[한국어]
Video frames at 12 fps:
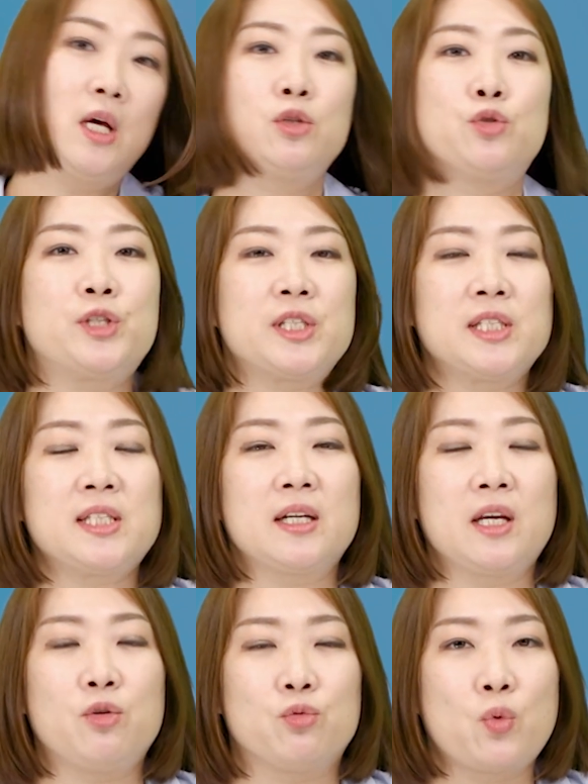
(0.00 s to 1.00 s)

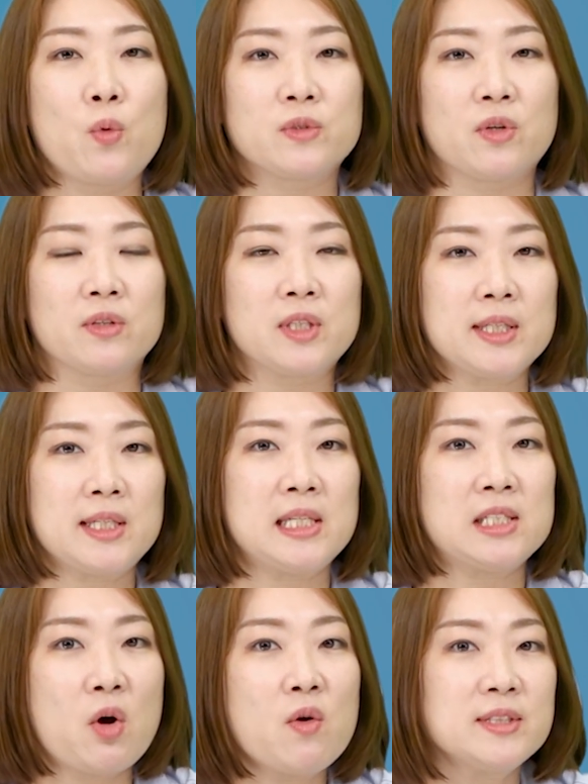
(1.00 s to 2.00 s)
주식시장의 유동성,
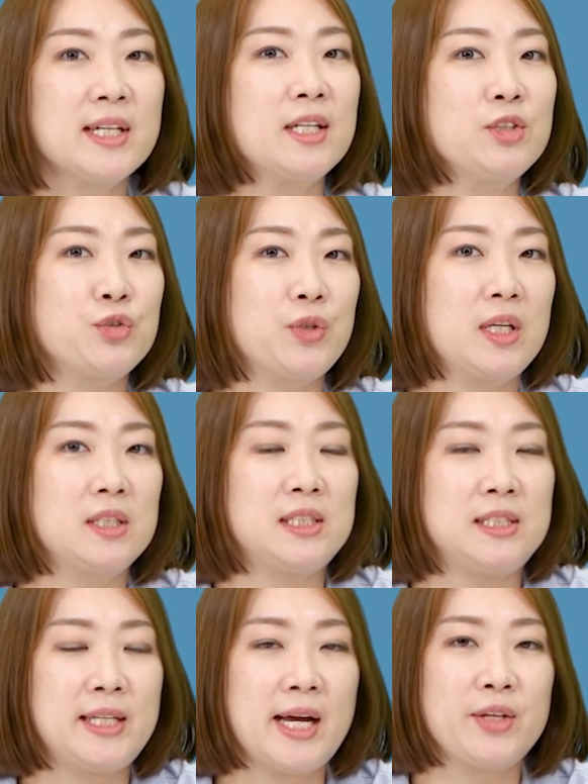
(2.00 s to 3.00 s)
특히 성장주에
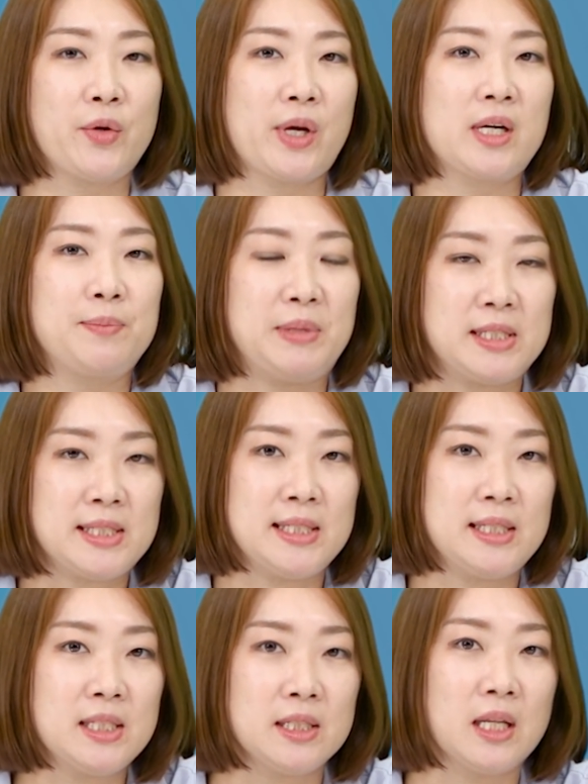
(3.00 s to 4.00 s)
지대한 영향을
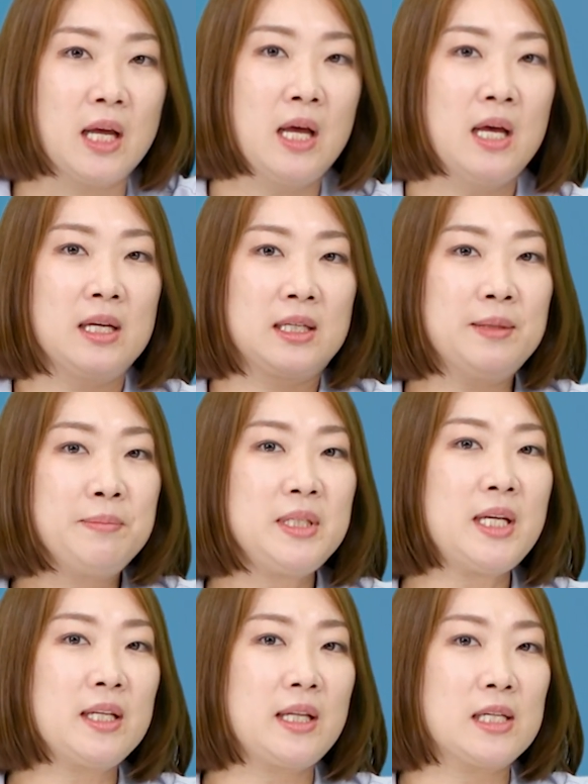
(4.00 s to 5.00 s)
미치는
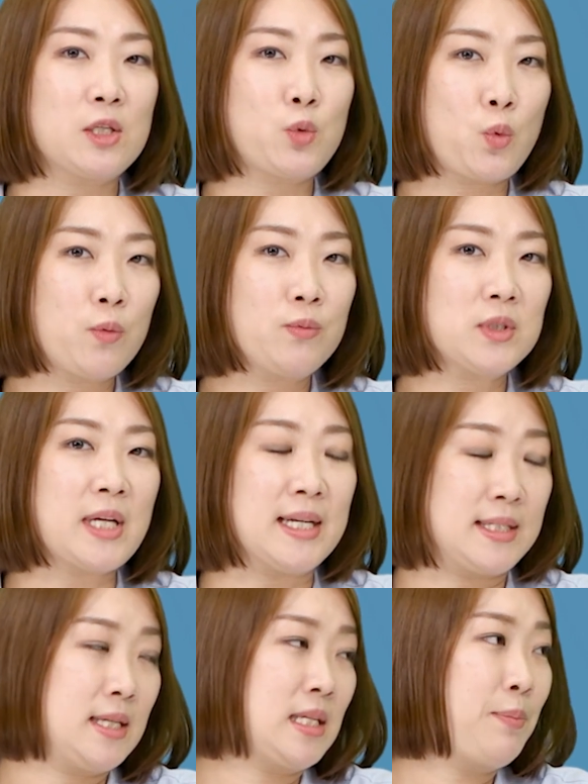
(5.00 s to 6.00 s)
금리에 대해서 조금 더
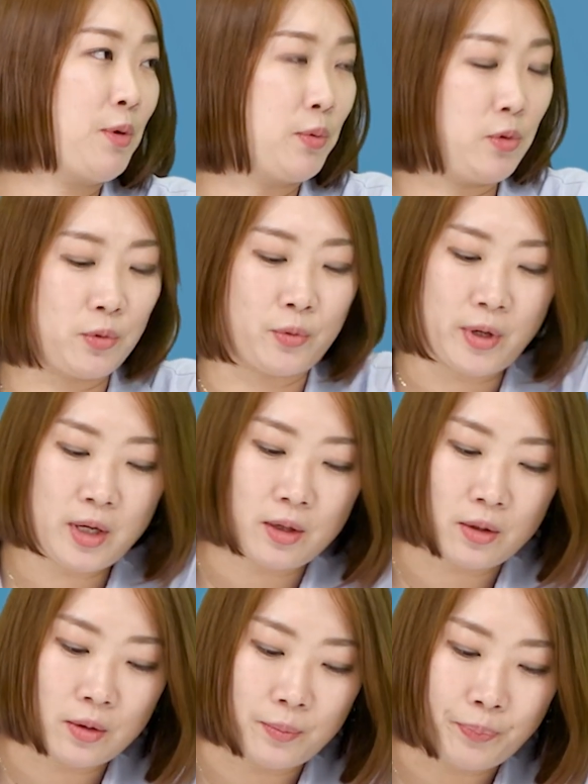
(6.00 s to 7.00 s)
자세히 살펴보려고 해요.